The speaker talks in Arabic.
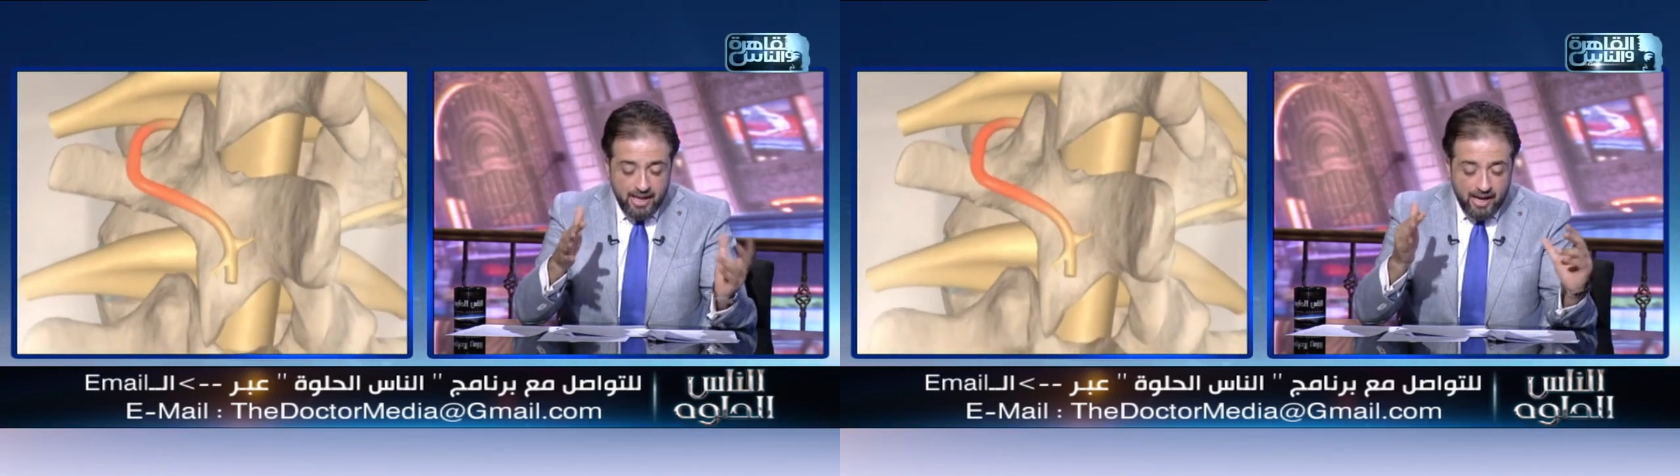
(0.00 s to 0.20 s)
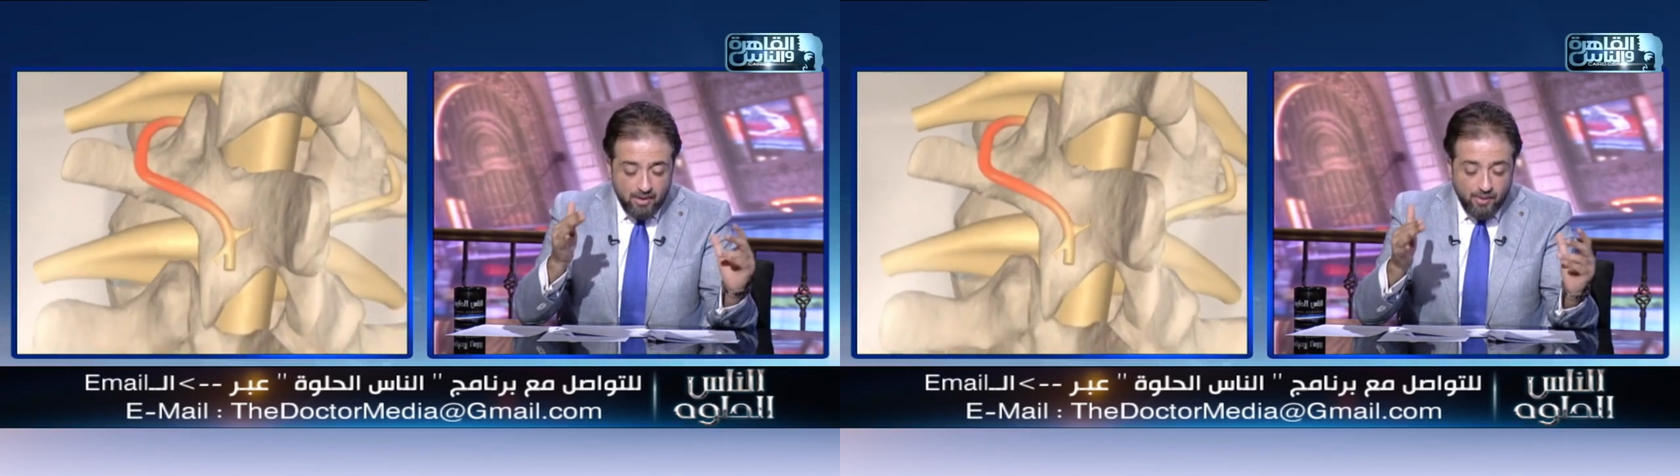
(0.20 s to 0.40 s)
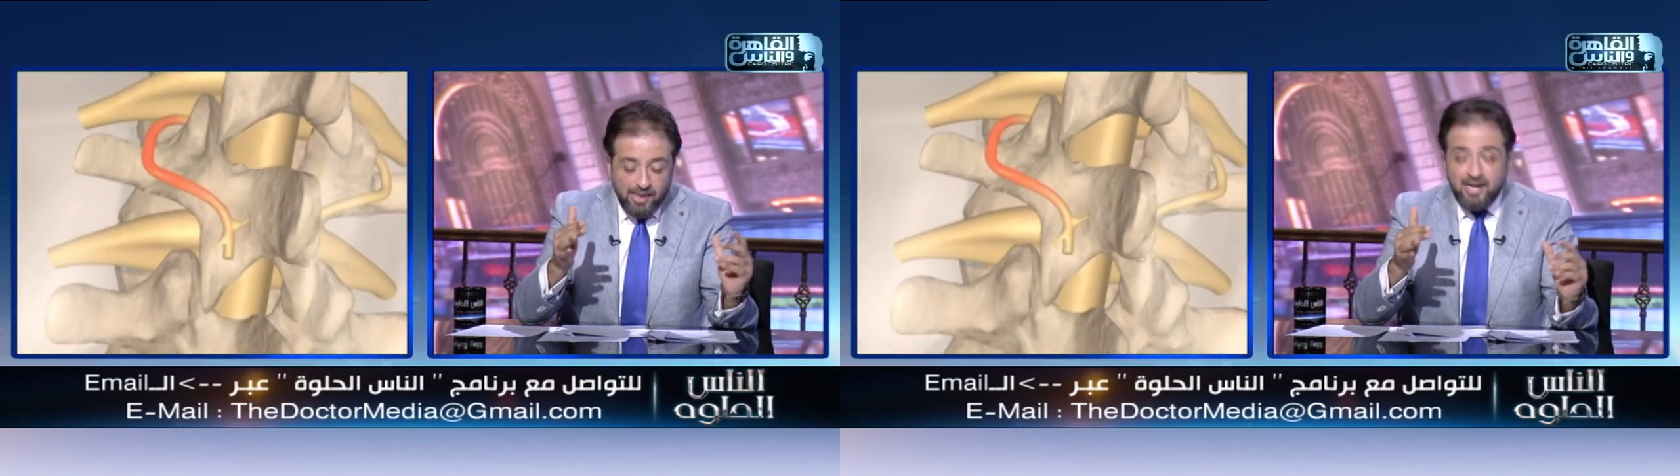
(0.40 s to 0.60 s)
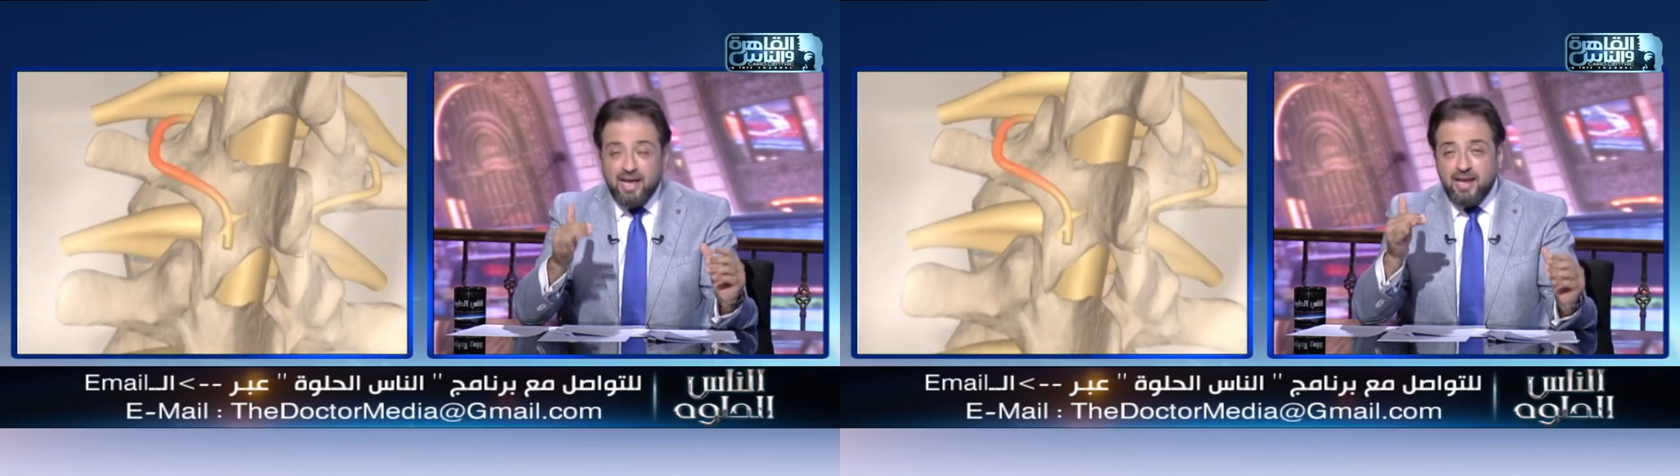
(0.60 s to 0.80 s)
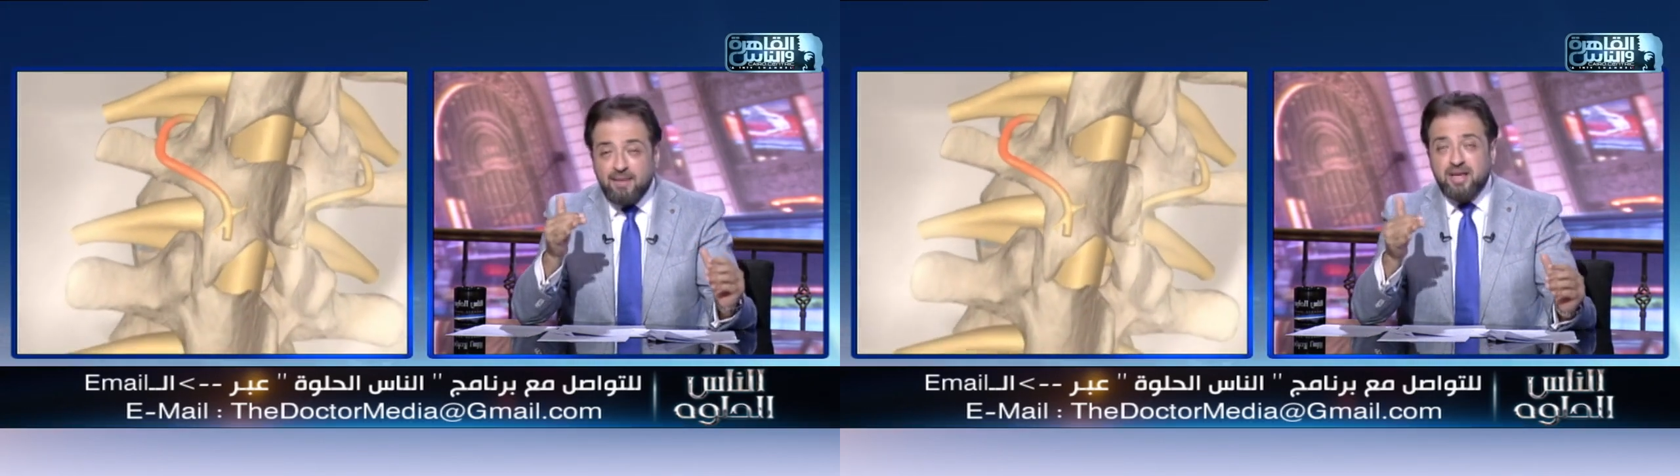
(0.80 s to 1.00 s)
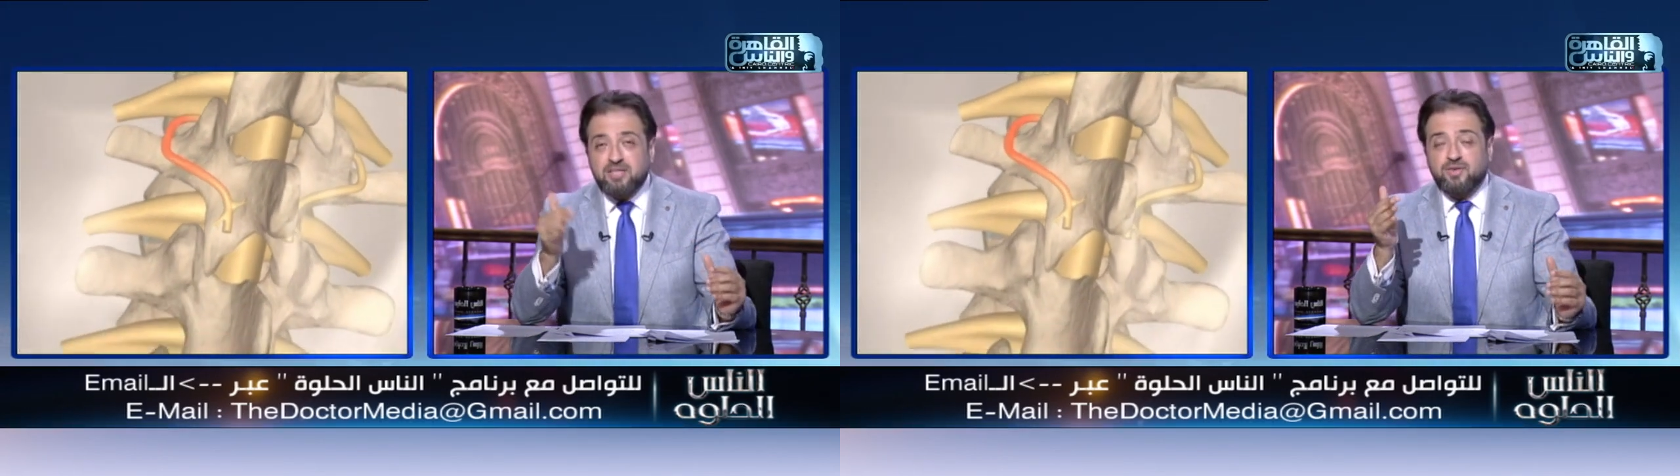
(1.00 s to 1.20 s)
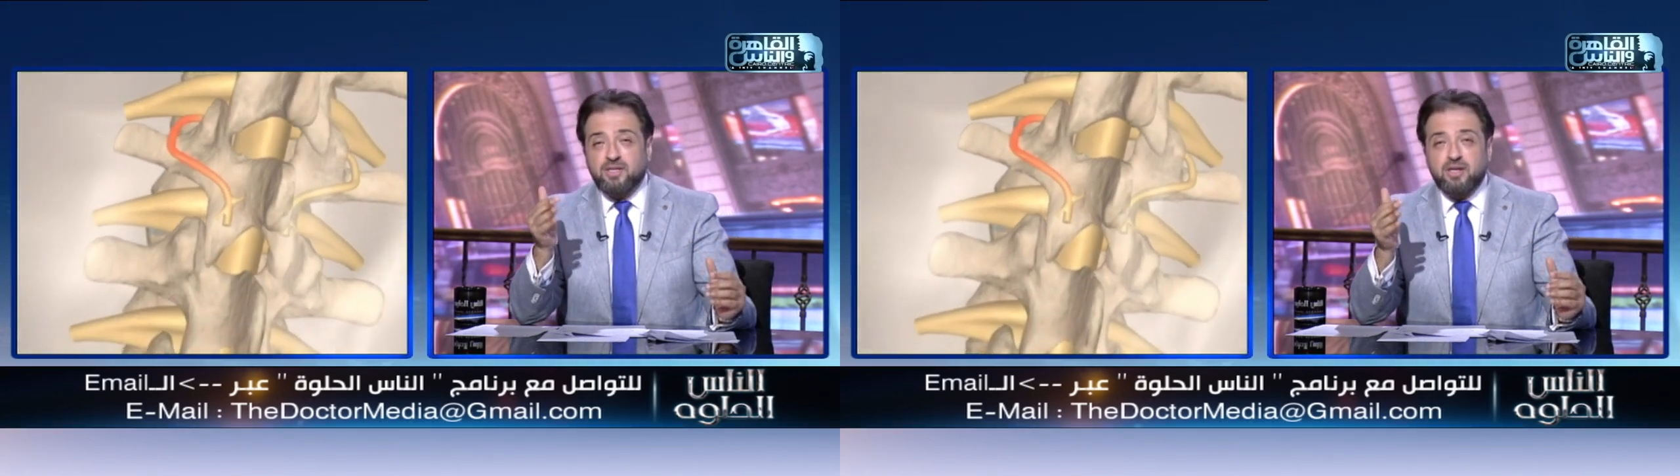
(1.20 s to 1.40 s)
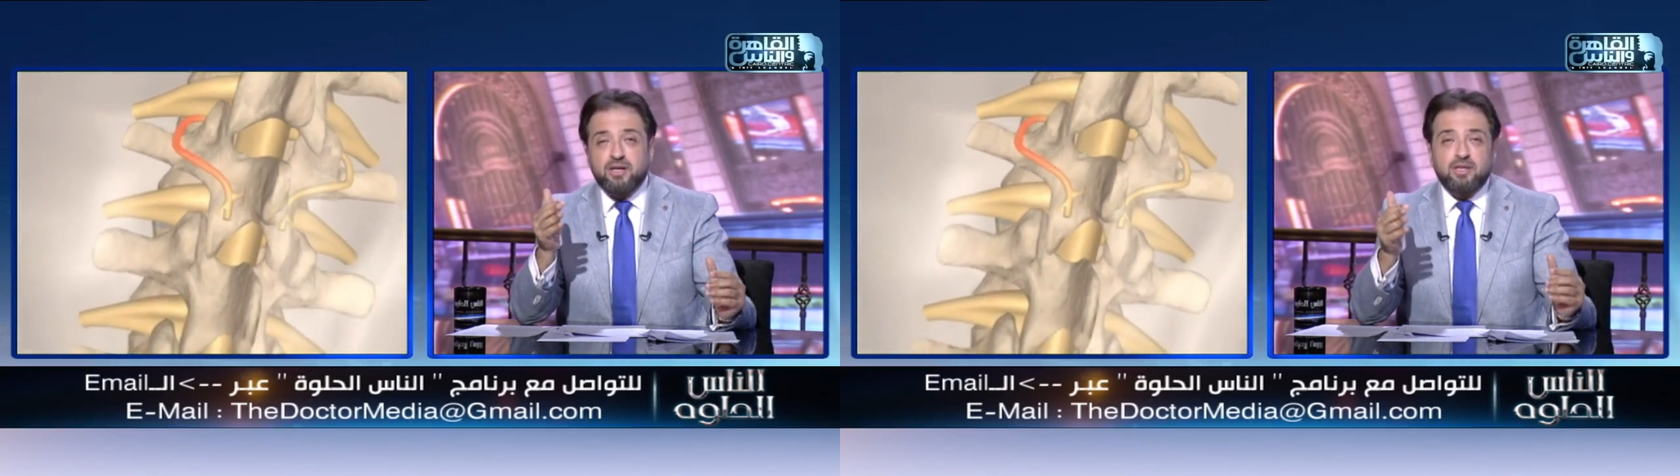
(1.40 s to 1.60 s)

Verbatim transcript: اولا الام اسفل الظهر